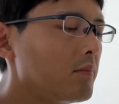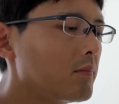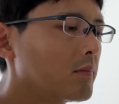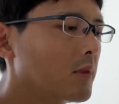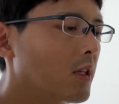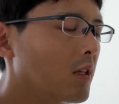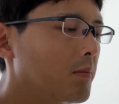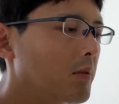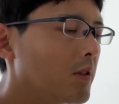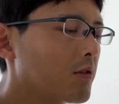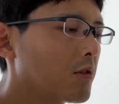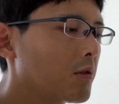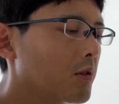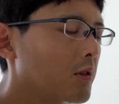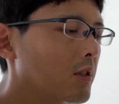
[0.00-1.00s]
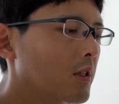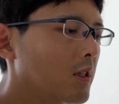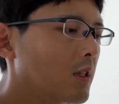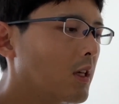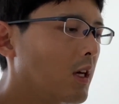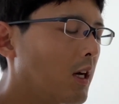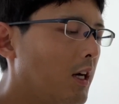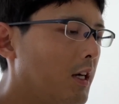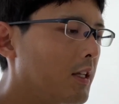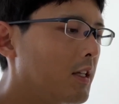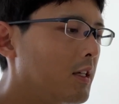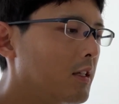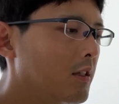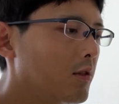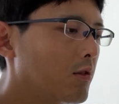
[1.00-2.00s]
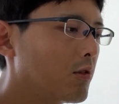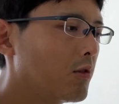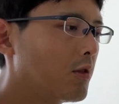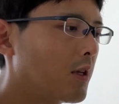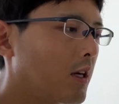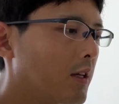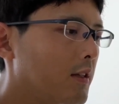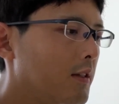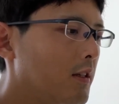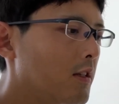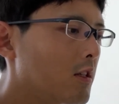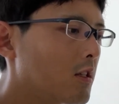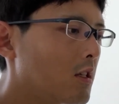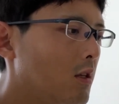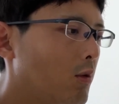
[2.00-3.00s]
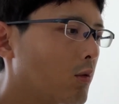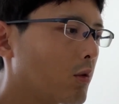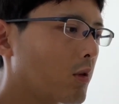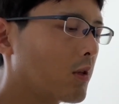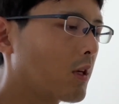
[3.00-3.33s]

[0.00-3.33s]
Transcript: でやっぱりその相手方のその感染した後の